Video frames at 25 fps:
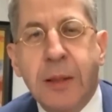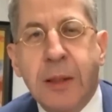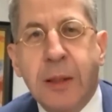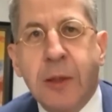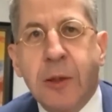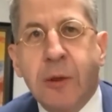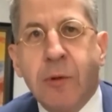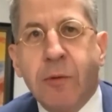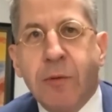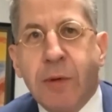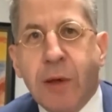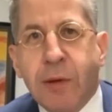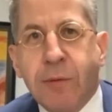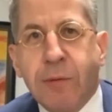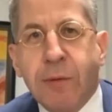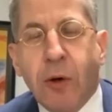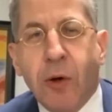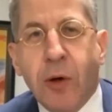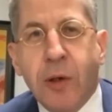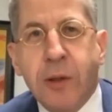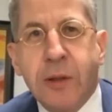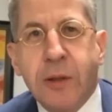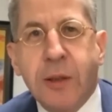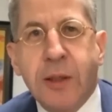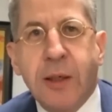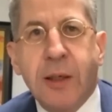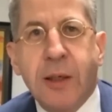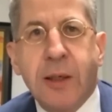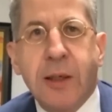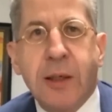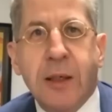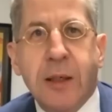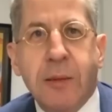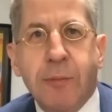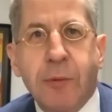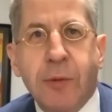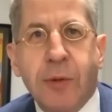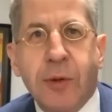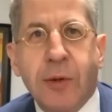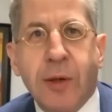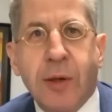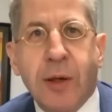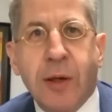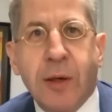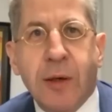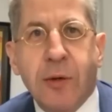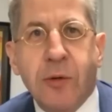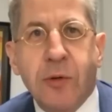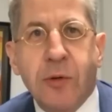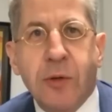Was wir heute erleben, ist eigentlich
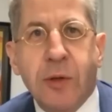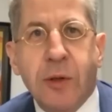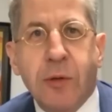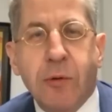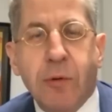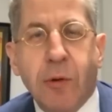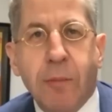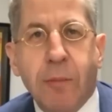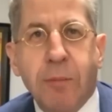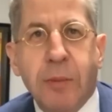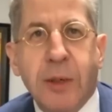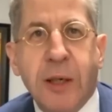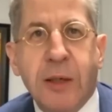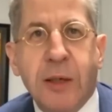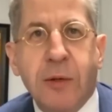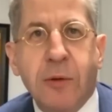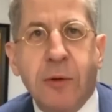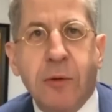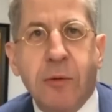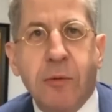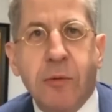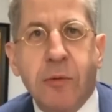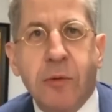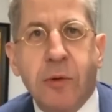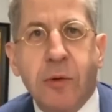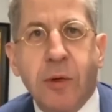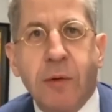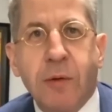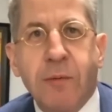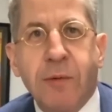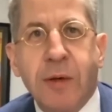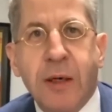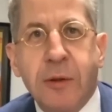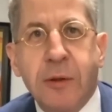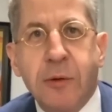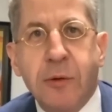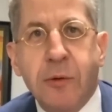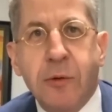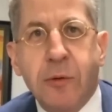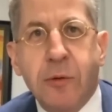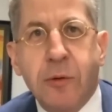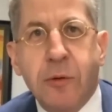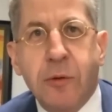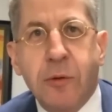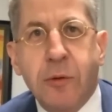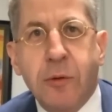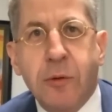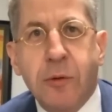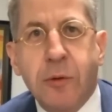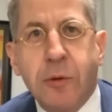eine komplette Unterwanderung der
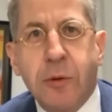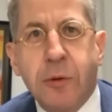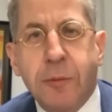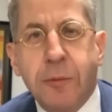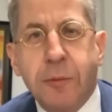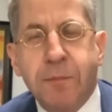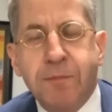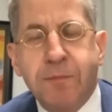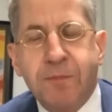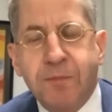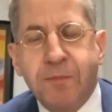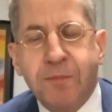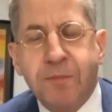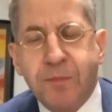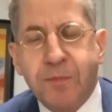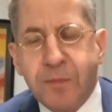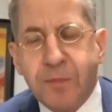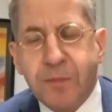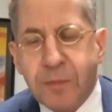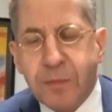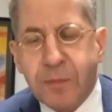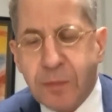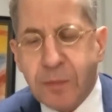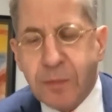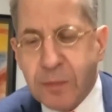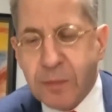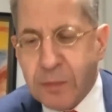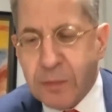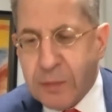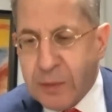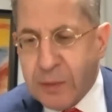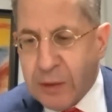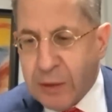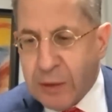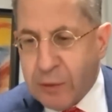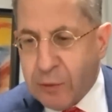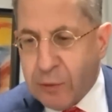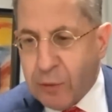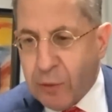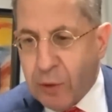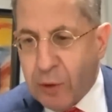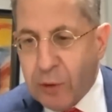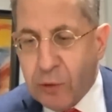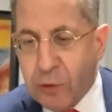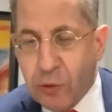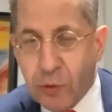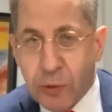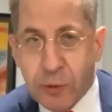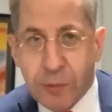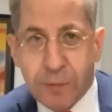deutschen Staatsmedien
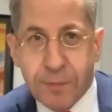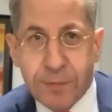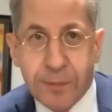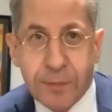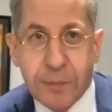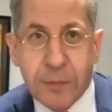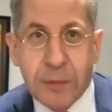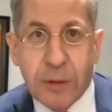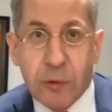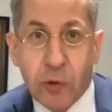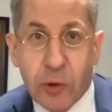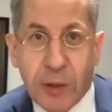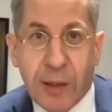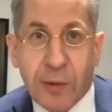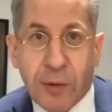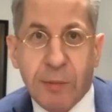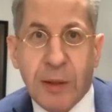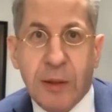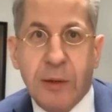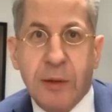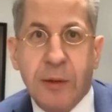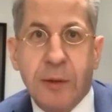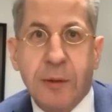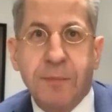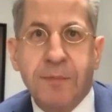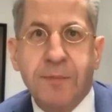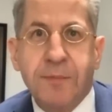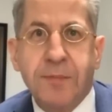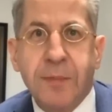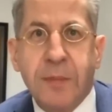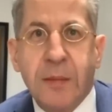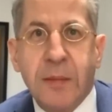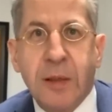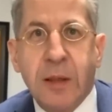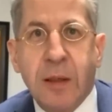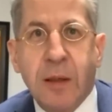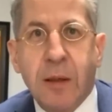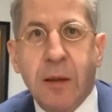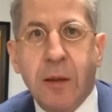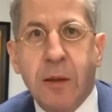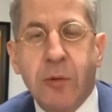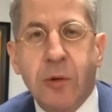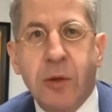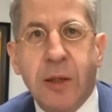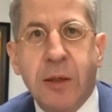äh, durch linke Journalisten.